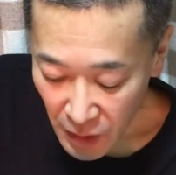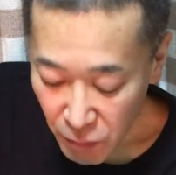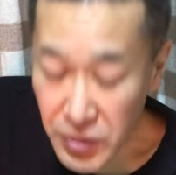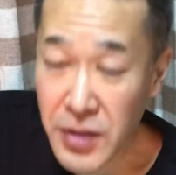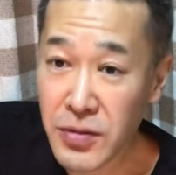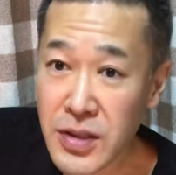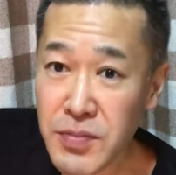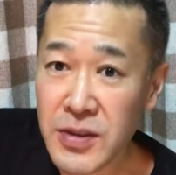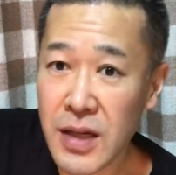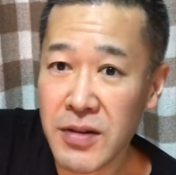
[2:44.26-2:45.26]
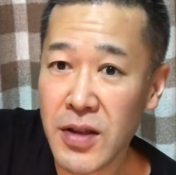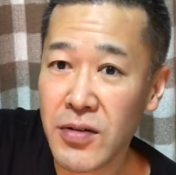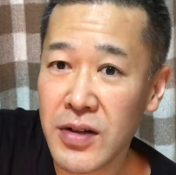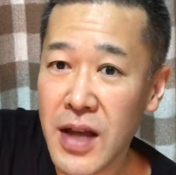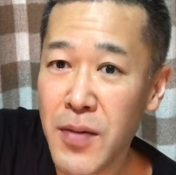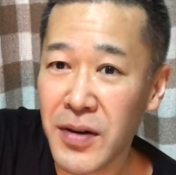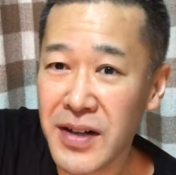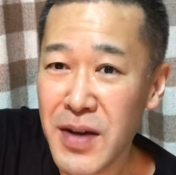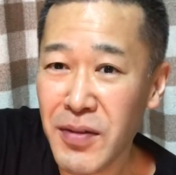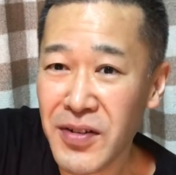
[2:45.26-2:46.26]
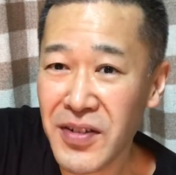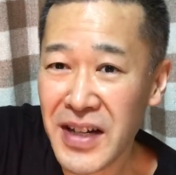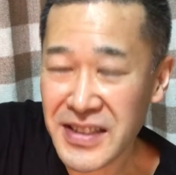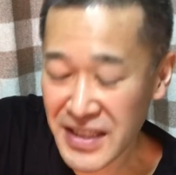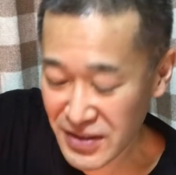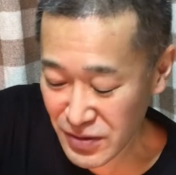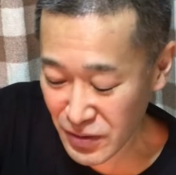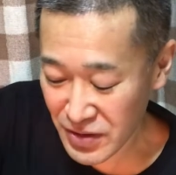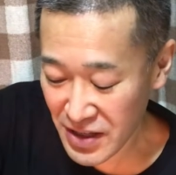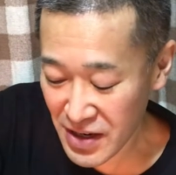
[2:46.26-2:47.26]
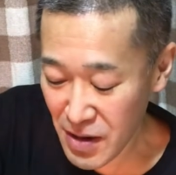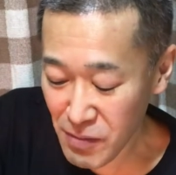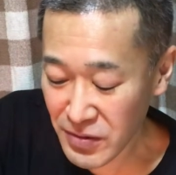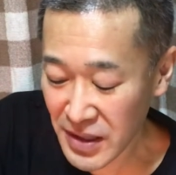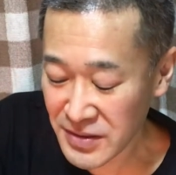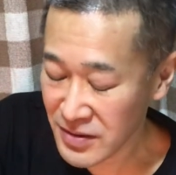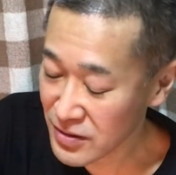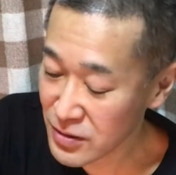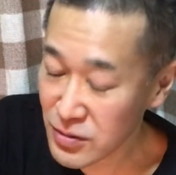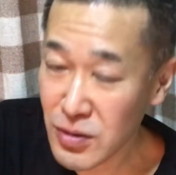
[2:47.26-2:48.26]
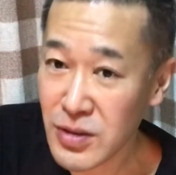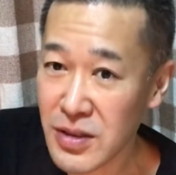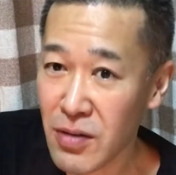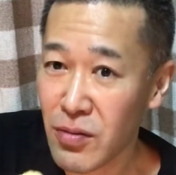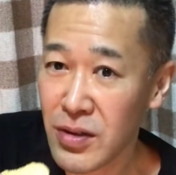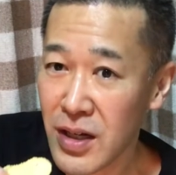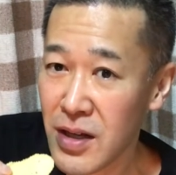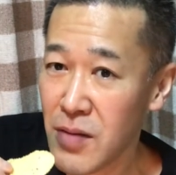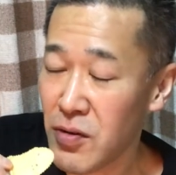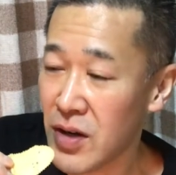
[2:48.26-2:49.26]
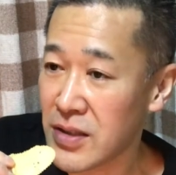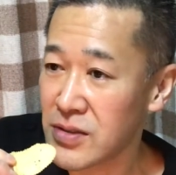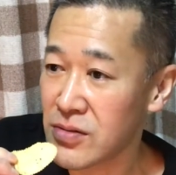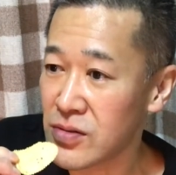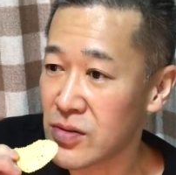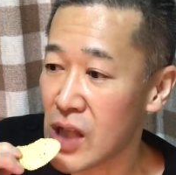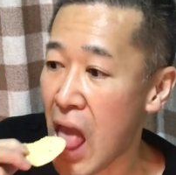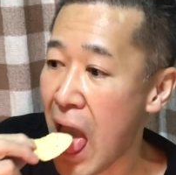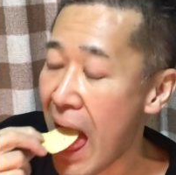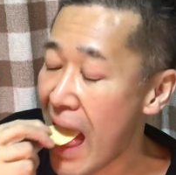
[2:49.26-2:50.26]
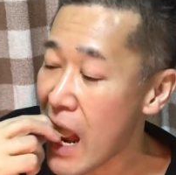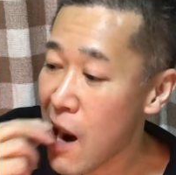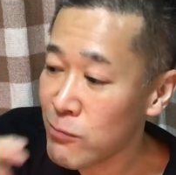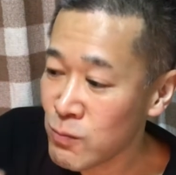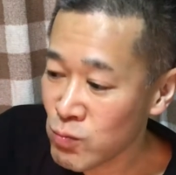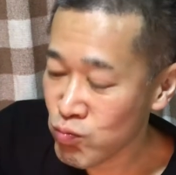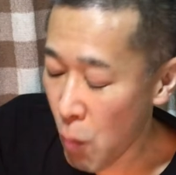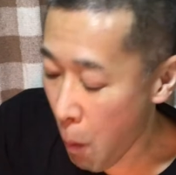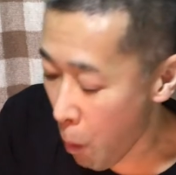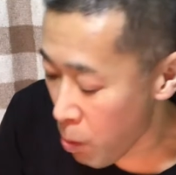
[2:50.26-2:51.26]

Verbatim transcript: ポテトチップス食べてるのにレモンレモンの味がすごいんでレモンはすごいですねこんだけレモンの味するんですねうんう